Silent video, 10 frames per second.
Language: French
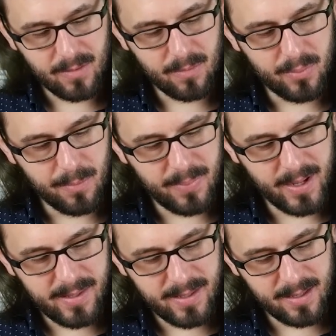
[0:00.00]
on peut
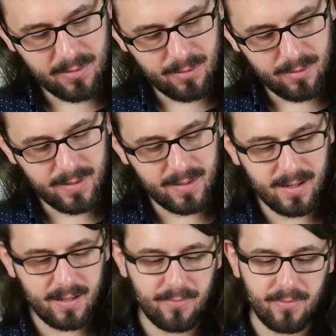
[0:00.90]
pas nier que le
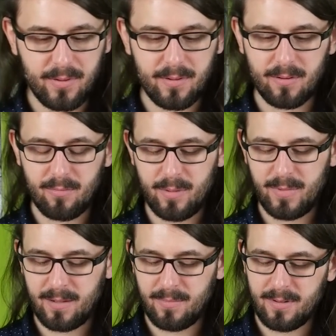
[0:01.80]
téléphone en
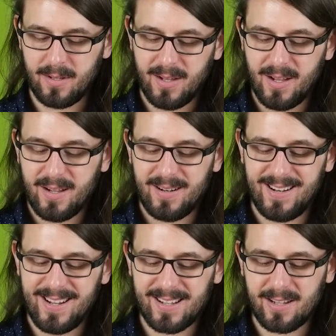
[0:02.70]
lui-même,
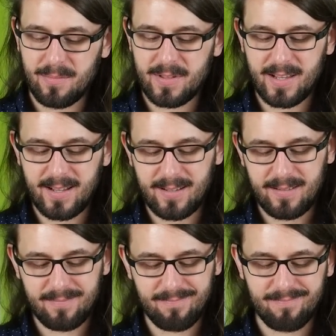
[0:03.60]
là comme ça,